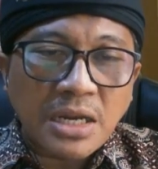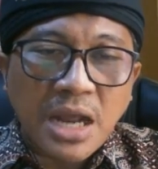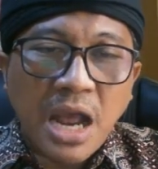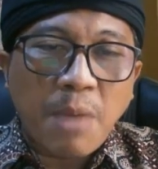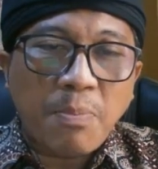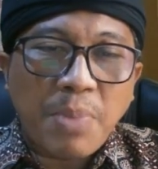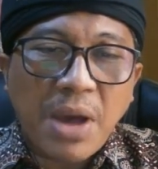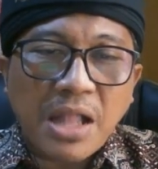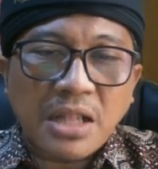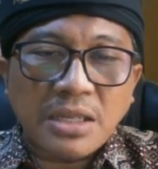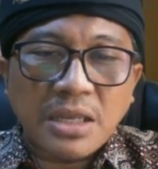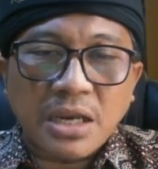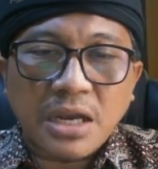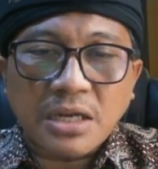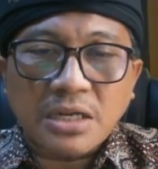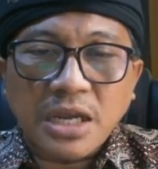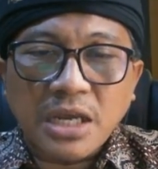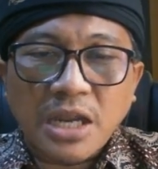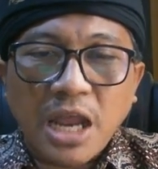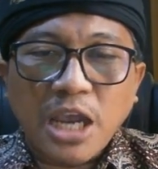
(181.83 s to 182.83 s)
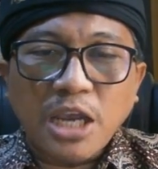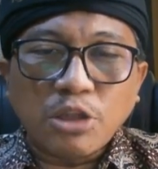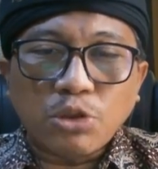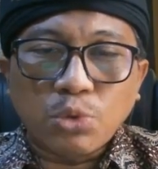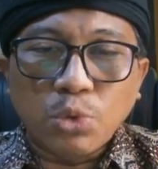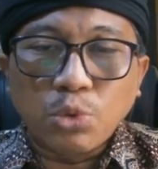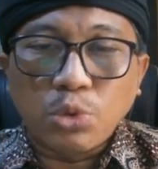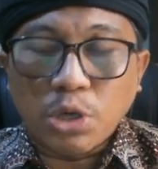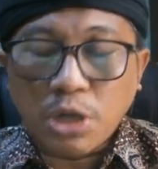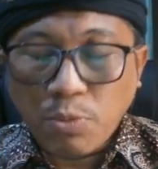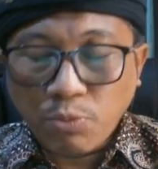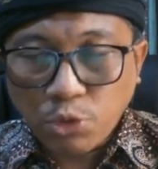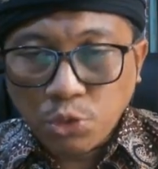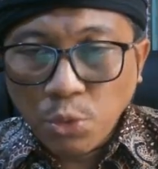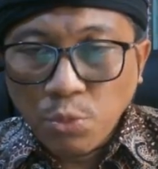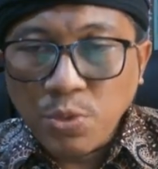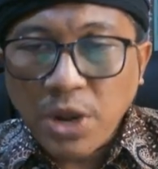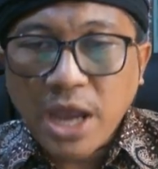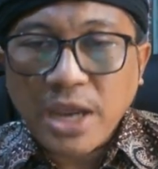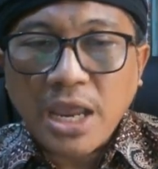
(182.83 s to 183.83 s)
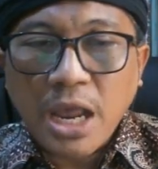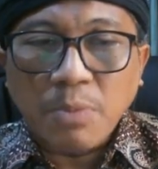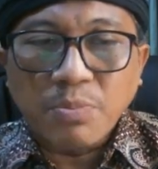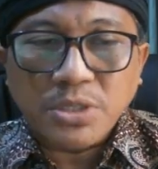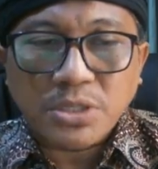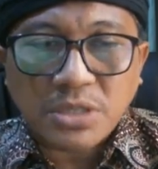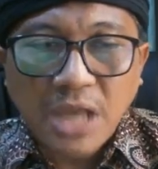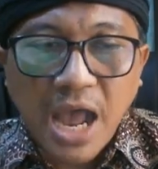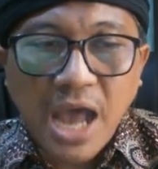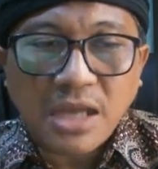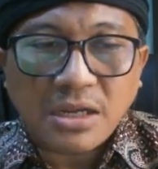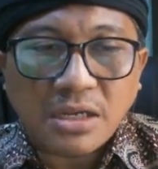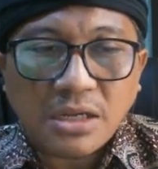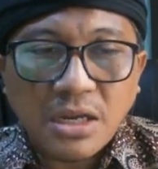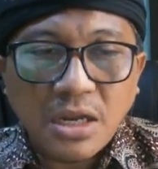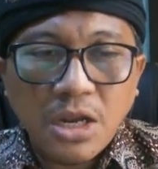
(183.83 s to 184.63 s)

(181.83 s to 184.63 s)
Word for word: kapalnya ke daerah itu dalam jumlah yang besar